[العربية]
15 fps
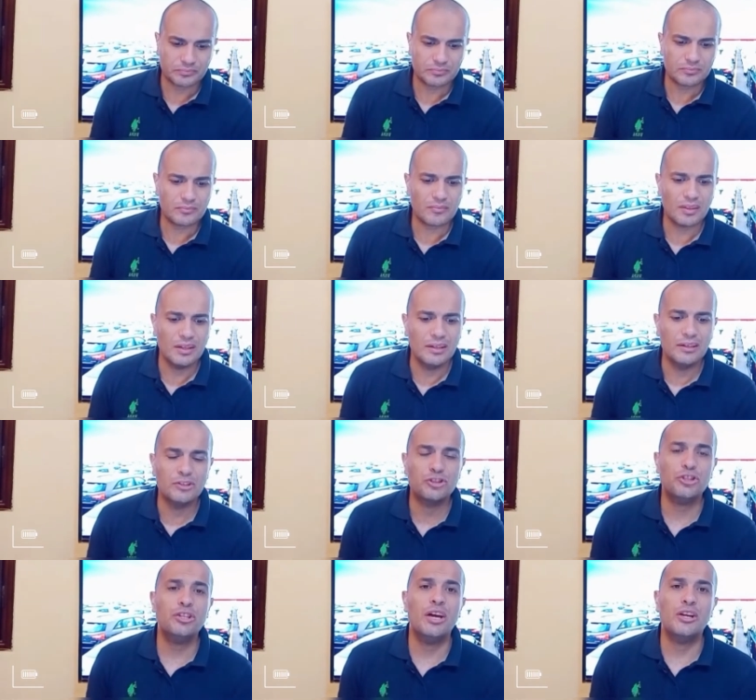
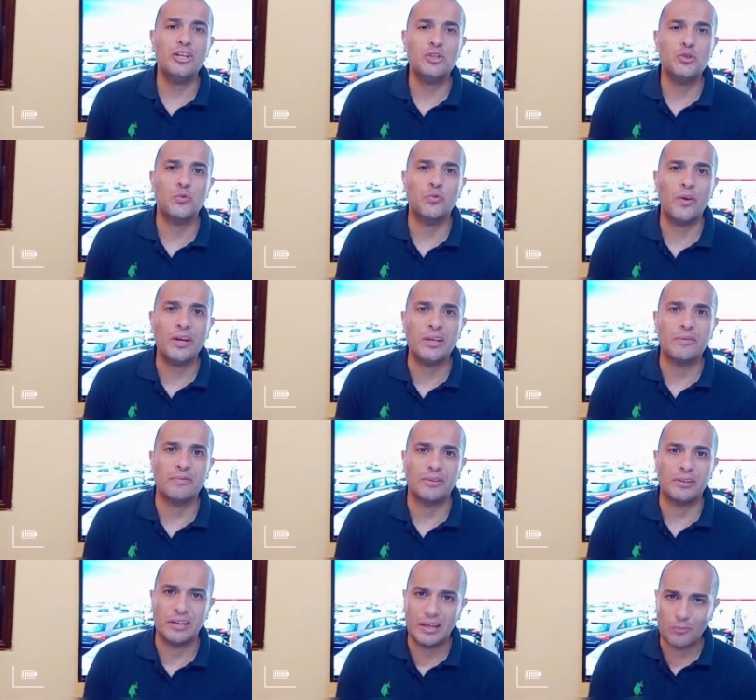الشيري اريزو 5
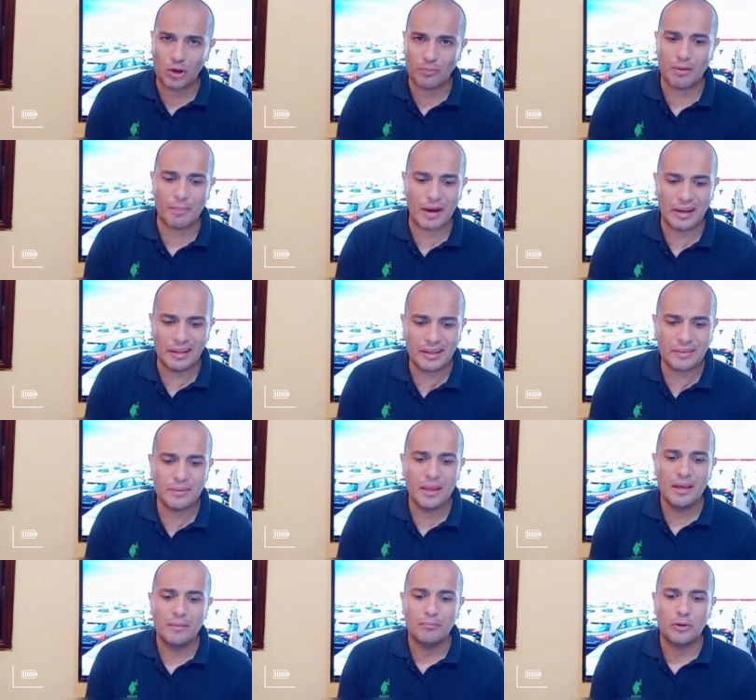اللي هي مجمعه محليا
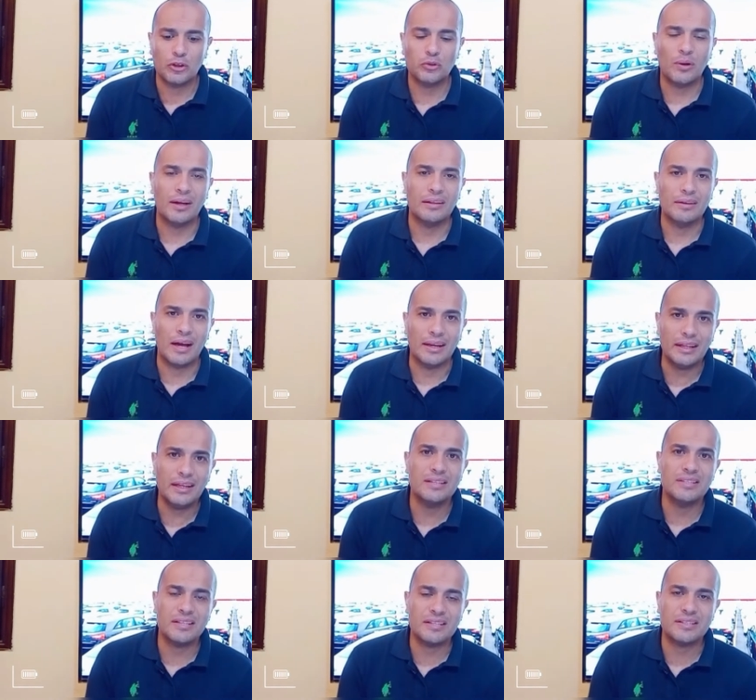برضو عليها
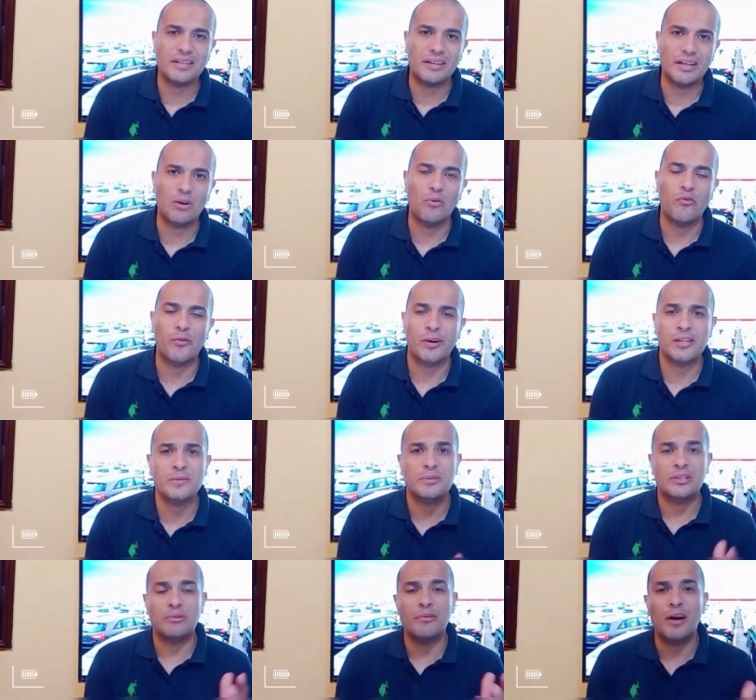زياده سعريه اوفر برايس
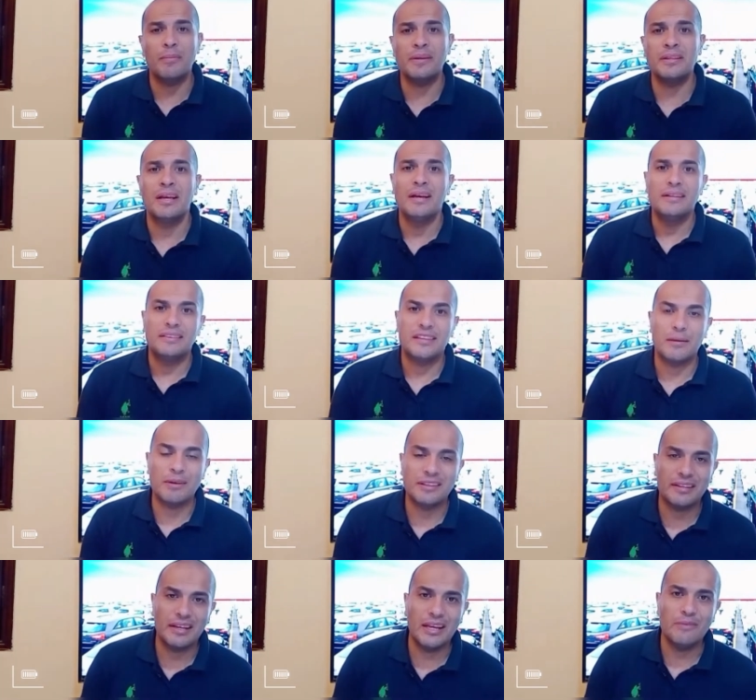تتراوح بين
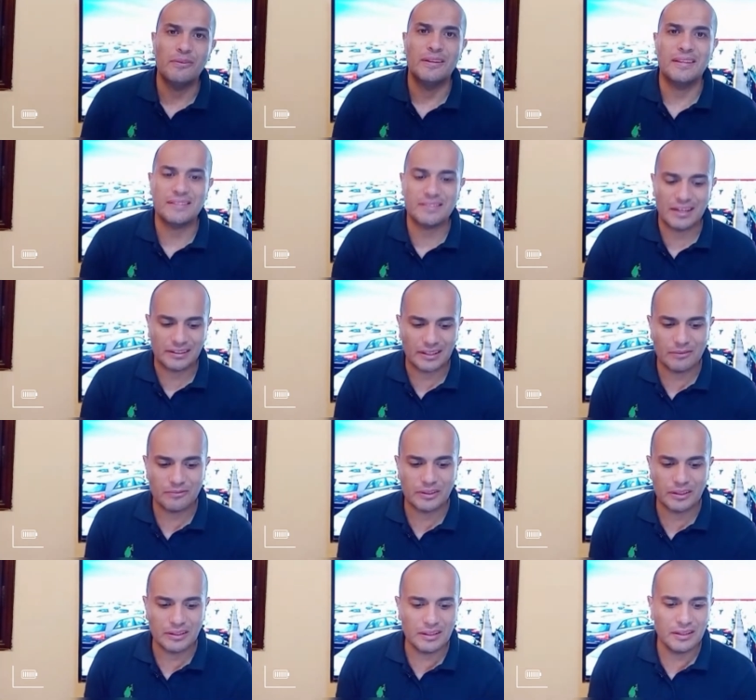8000 ل 9000
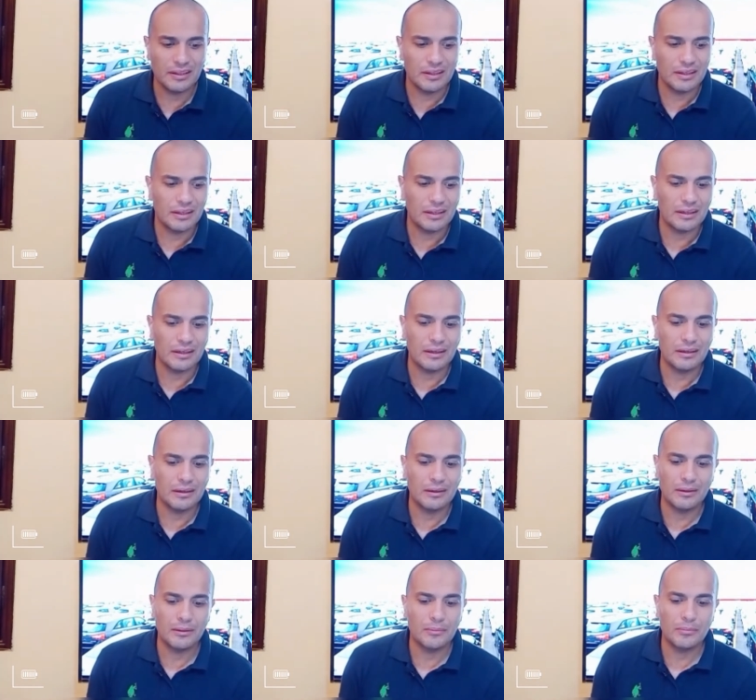جنيه
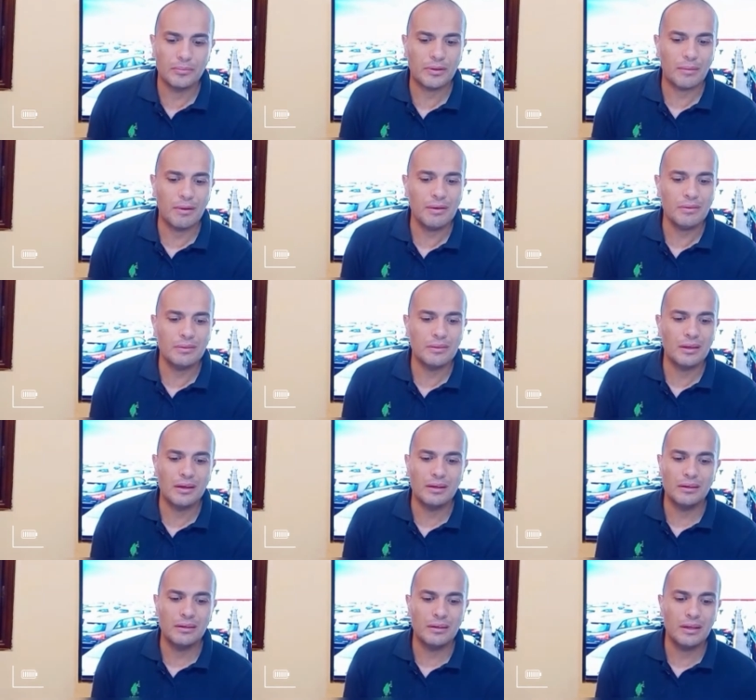آه، كمان
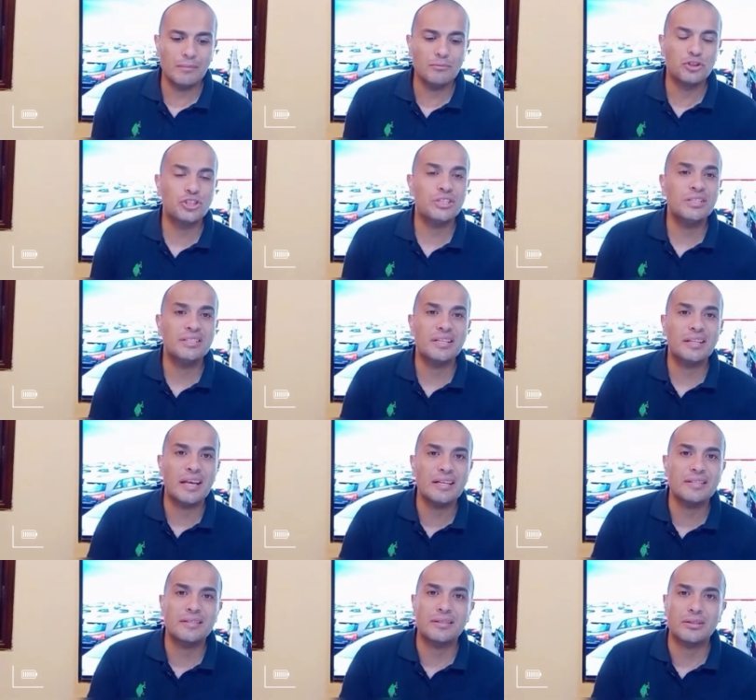الام جي زد
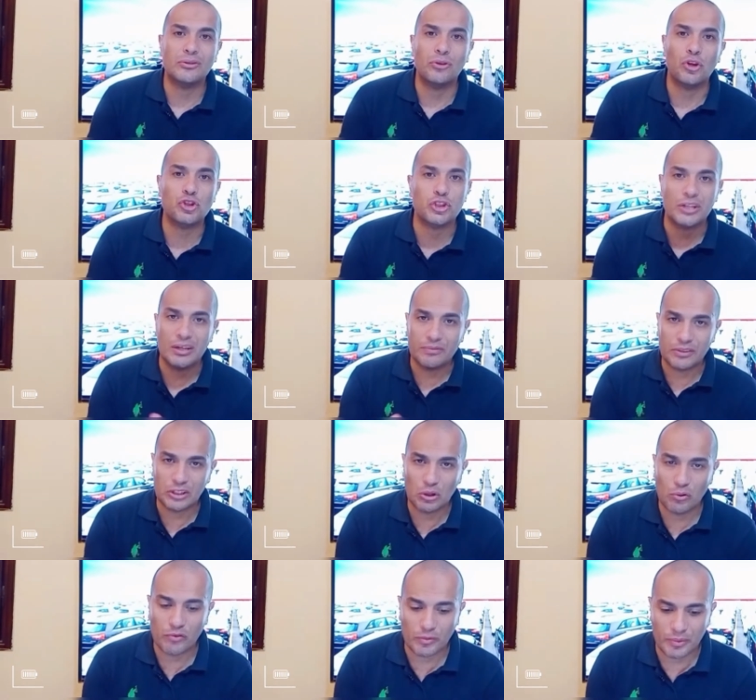اس 12000 جنيه
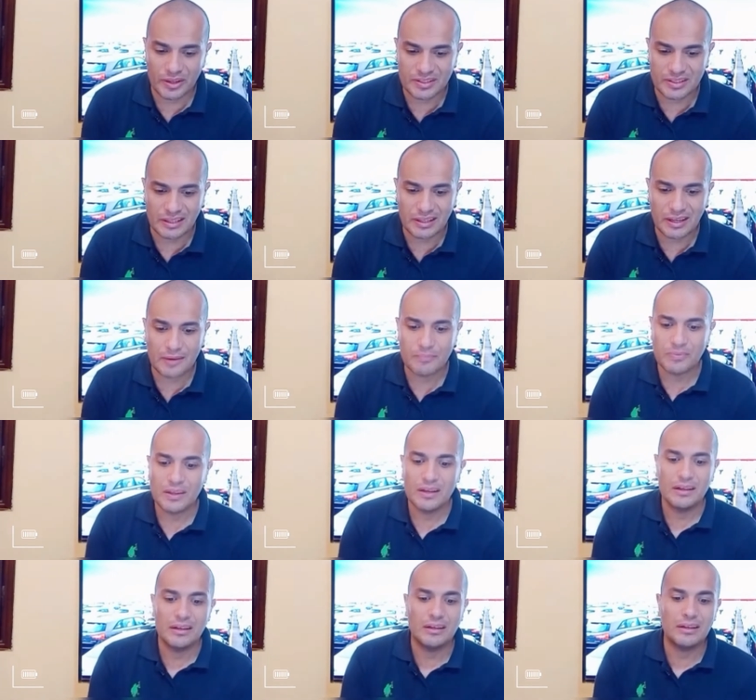اوفر برايس عليها
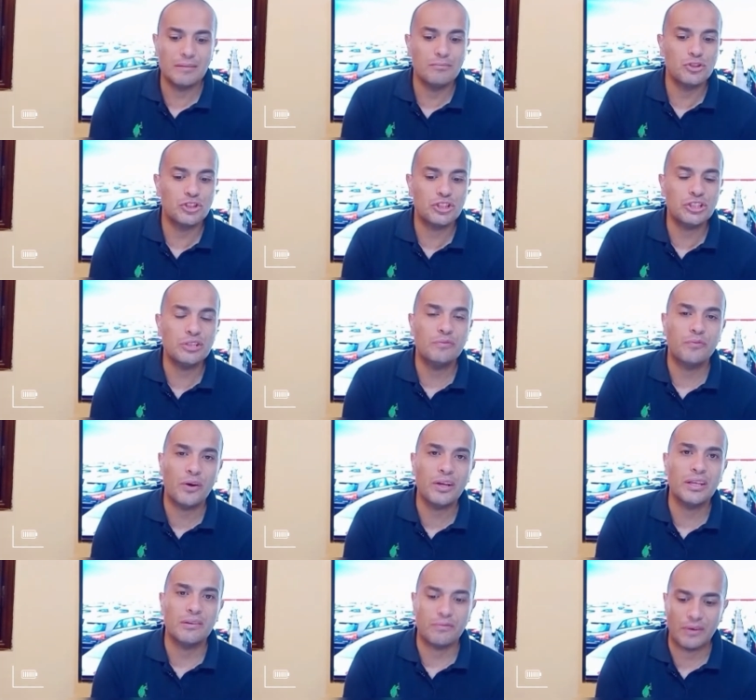الام جي
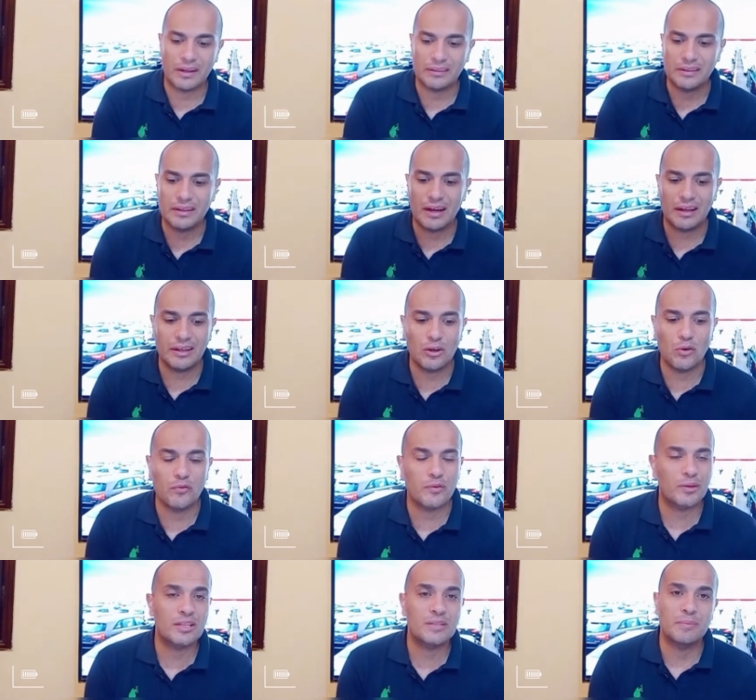5 عندنا عليها اوفر
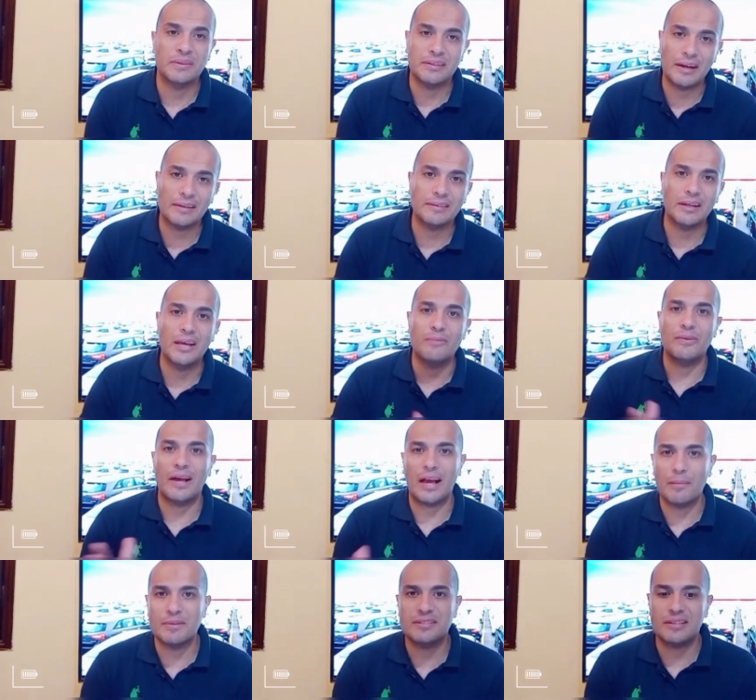برايس من 3000 ل
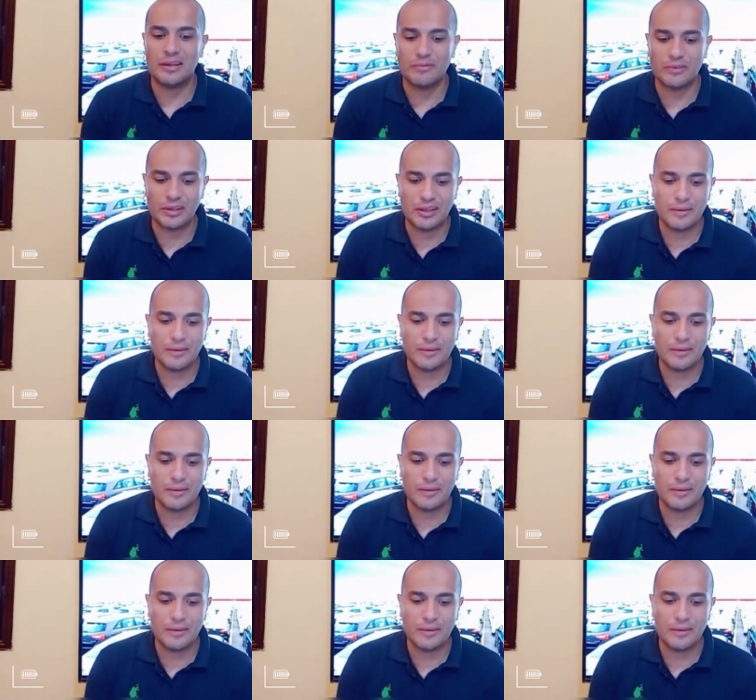5000 جنيه